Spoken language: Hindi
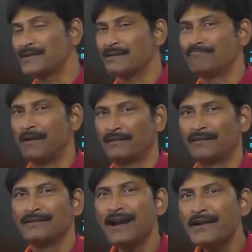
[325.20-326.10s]
सब बंद
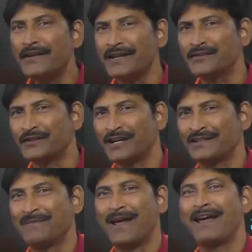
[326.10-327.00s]
ये टेस्ट का
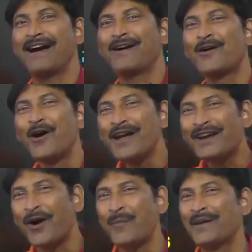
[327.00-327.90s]
समय है कोई
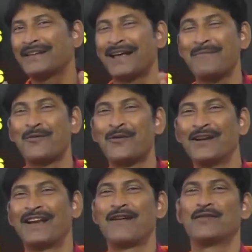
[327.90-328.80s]
कॉपी किताब
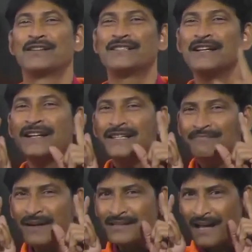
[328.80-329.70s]
खुली नहीं होनी चाहिए
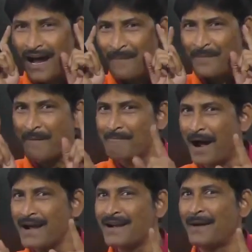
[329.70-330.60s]
बस आपका
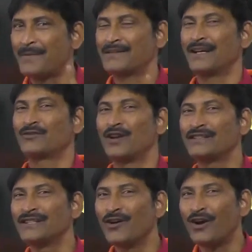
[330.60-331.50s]
माइंड आपके साथ होना
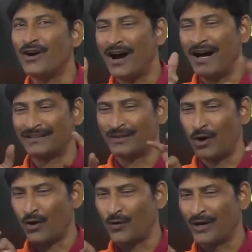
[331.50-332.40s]
चाहिए और हाथ
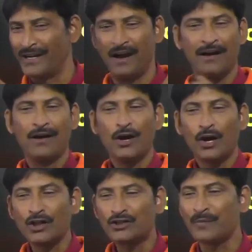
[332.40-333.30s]
और उंगलियां
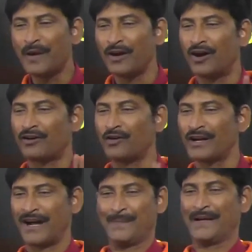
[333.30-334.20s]
कुछ भी और कोई
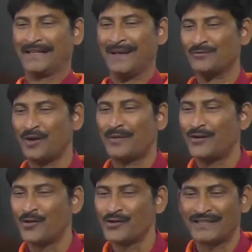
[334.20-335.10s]
कॉपी किताब जो आपके नोट्स